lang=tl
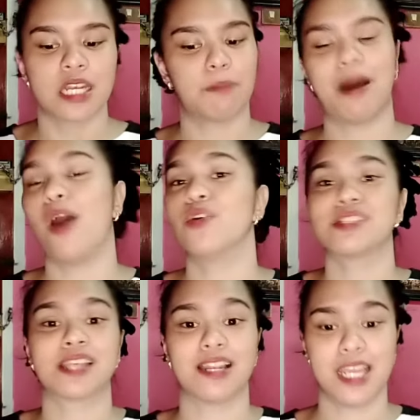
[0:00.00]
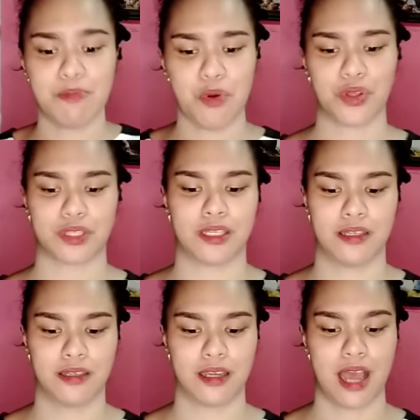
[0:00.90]
nabaon sa limot
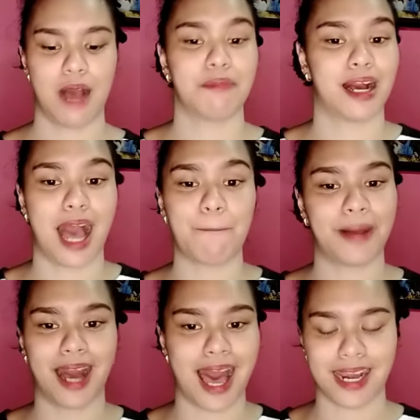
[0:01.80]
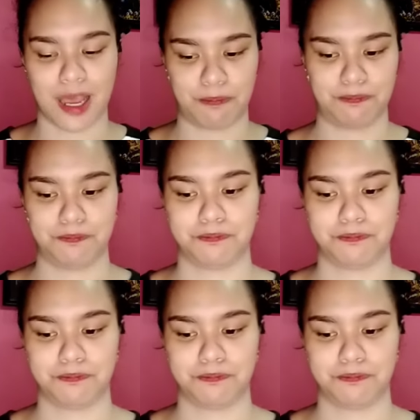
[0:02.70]
ang mga pangarap